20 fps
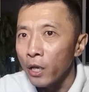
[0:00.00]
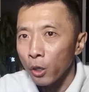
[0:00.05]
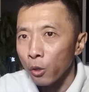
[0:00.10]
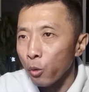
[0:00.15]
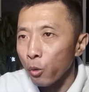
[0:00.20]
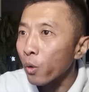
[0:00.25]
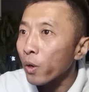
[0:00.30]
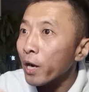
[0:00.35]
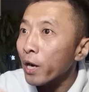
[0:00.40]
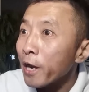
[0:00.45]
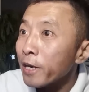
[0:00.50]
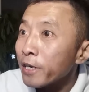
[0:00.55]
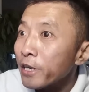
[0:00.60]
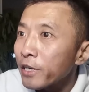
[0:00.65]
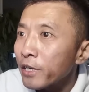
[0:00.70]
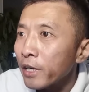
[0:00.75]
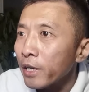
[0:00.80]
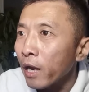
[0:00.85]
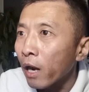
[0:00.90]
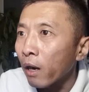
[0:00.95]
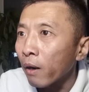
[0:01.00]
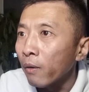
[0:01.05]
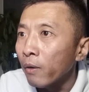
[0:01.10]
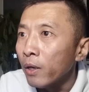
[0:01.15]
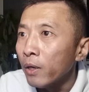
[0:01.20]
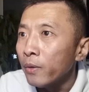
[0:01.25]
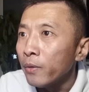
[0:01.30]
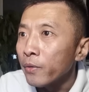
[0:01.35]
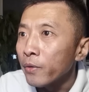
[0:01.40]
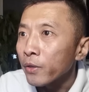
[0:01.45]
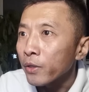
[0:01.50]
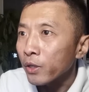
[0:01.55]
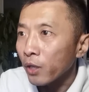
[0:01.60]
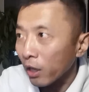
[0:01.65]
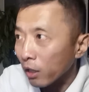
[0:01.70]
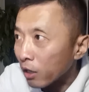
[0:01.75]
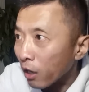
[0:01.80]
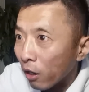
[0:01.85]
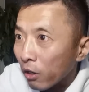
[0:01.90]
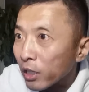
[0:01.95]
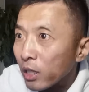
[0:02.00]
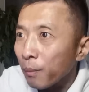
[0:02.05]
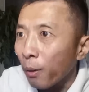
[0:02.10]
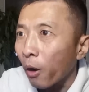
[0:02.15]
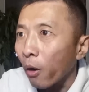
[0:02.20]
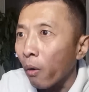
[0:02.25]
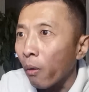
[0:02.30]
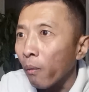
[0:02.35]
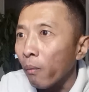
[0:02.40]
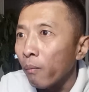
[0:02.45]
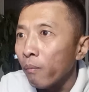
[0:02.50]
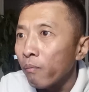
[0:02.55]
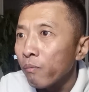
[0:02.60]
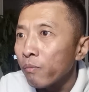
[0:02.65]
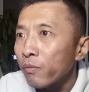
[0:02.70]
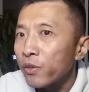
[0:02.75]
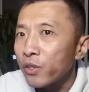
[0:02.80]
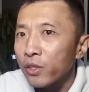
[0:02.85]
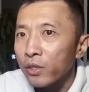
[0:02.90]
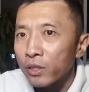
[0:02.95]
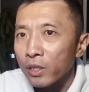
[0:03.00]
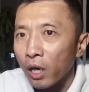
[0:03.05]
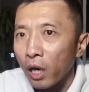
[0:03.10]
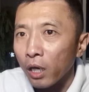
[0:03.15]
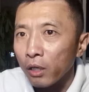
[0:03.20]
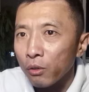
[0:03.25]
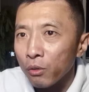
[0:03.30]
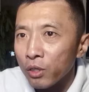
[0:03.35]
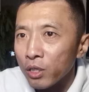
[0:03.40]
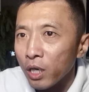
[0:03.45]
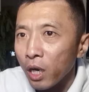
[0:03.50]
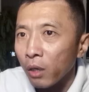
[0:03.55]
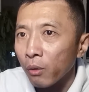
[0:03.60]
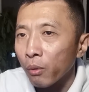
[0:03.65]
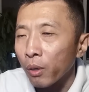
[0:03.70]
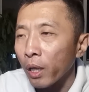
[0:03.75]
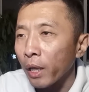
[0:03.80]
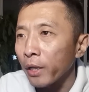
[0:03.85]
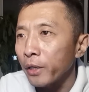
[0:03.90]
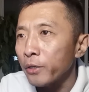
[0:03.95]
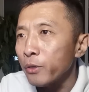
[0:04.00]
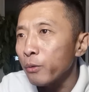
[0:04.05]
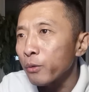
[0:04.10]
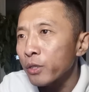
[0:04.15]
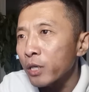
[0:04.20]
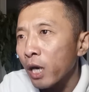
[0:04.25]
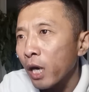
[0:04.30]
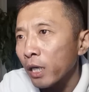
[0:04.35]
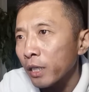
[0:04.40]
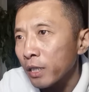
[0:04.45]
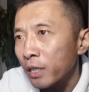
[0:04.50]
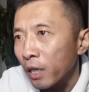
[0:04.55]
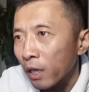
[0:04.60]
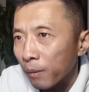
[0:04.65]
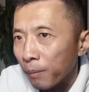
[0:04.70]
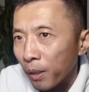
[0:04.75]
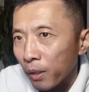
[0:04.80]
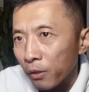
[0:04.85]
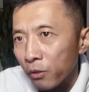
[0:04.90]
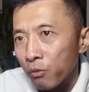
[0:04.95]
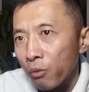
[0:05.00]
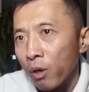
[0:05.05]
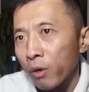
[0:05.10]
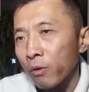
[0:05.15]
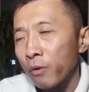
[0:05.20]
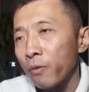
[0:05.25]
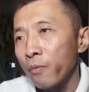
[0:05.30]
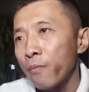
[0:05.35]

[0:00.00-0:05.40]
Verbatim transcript: 果然是这样，他刚一跑，警察就杀过来，又差一点把他抓了，